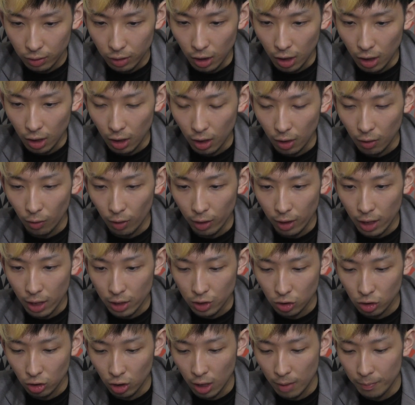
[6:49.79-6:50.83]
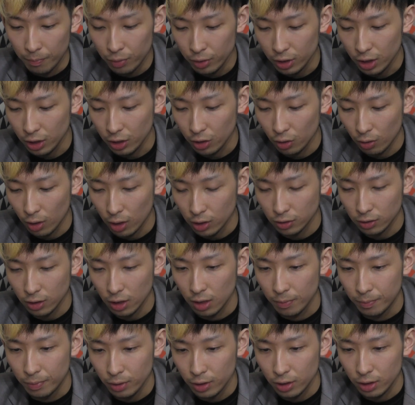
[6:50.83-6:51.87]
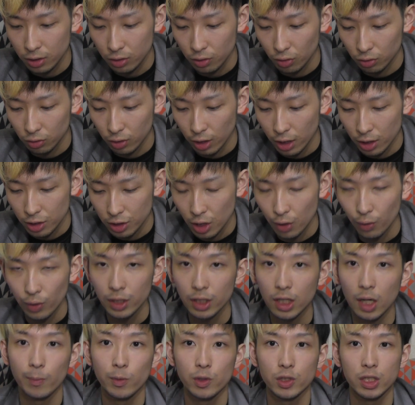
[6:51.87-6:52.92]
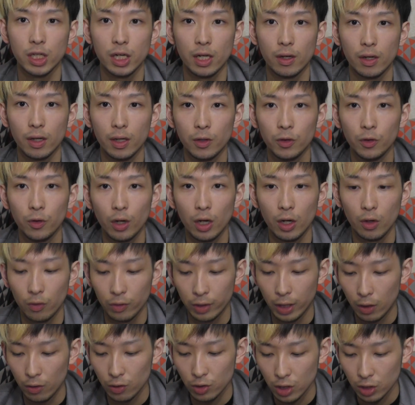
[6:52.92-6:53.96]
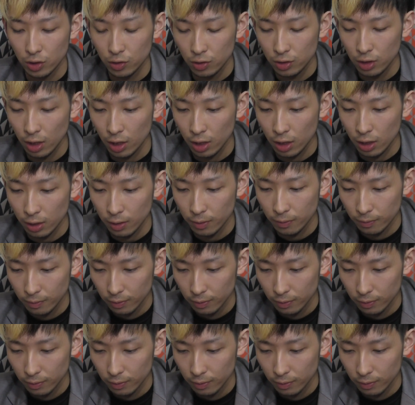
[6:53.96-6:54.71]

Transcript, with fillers: で、これな、ちょっとな、武器強化素材で武器ちょっとあれした方がいいかもしれん。ドラゴン倒したついでに。